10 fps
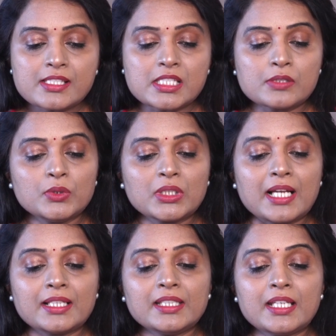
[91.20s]
శిశువు
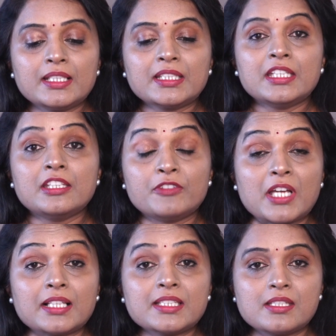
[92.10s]
కాలేయానికి ఈ
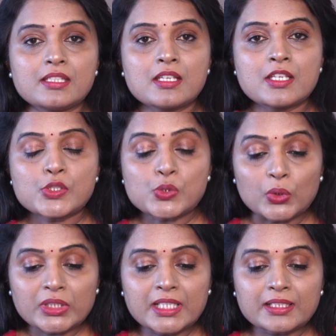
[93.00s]
వ్యాధి
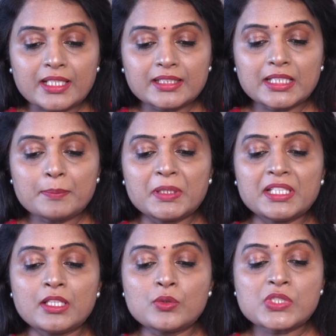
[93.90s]
సోకినట్టయితే
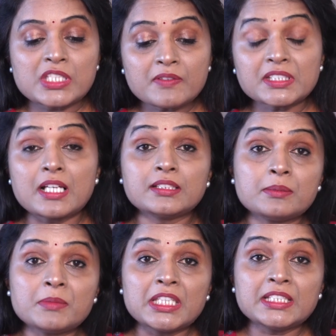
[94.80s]
పిల్లలను
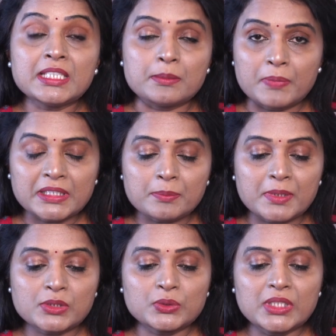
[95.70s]
జీవితాంతం ఇది ఇబ్బంది
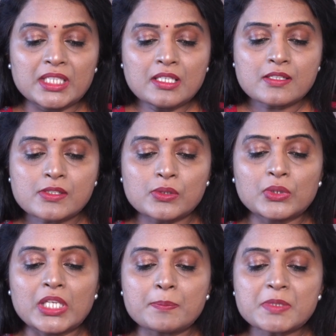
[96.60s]
పెడుతుంది సో
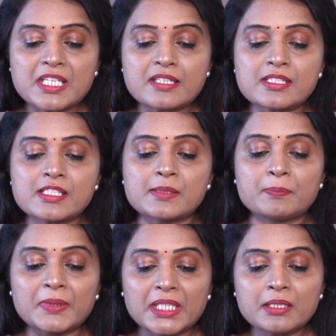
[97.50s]
హెపటైటిస్
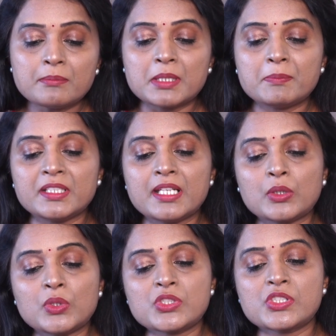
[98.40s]
బి మీ
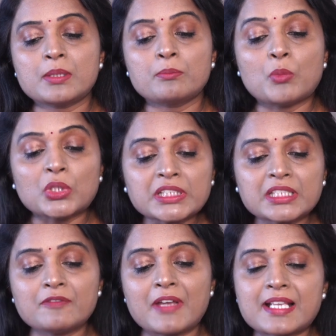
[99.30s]
బిడ్డకు ఇచ్చే
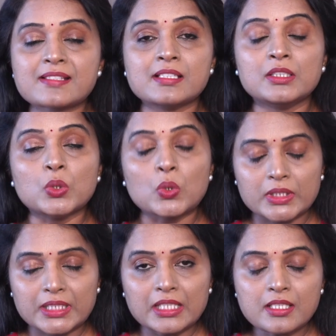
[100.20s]
మొదటి వ్యాక్సిన్లో
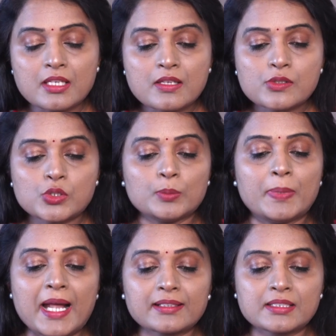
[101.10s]
ఒకటి సో
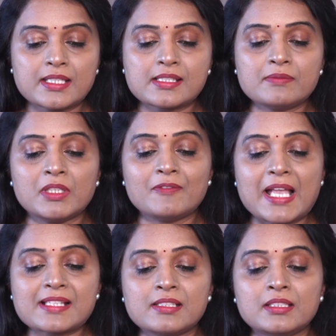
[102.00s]
భారతదేశం ఈ
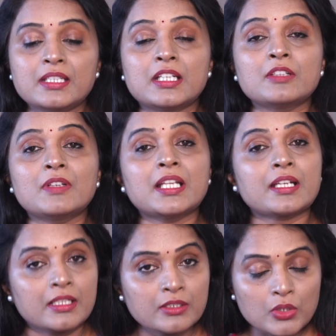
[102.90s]
వ్యాక్సిన్ని రెండు వేల
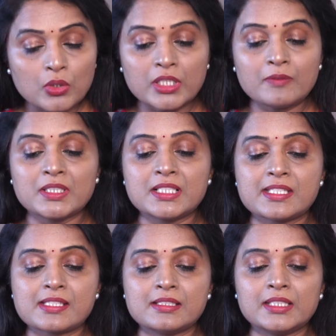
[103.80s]
రెండులోనే విడుదల
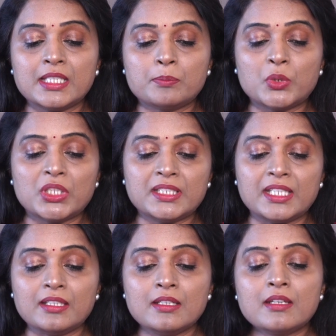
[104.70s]
చేసింది ఇప్పుడు
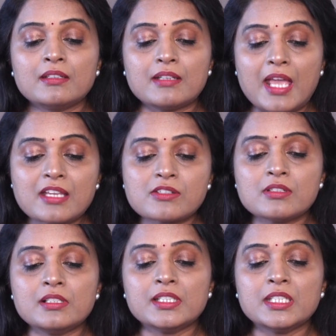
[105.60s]
ఇది
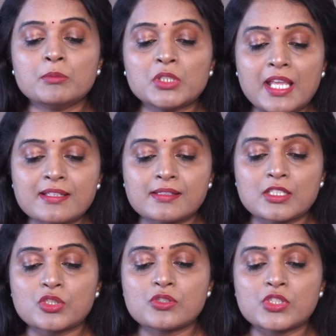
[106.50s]
నేషనల్
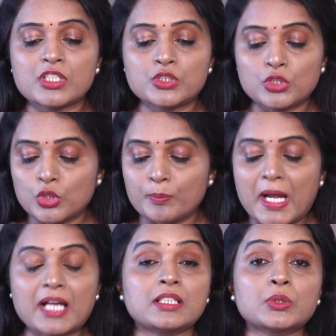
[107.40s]
ఇమ్యునైజేషన్ షెడ్యూల్లో
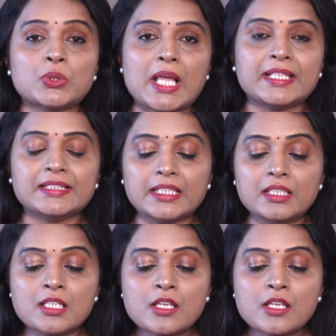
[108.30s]
భాగం కూడా అయింది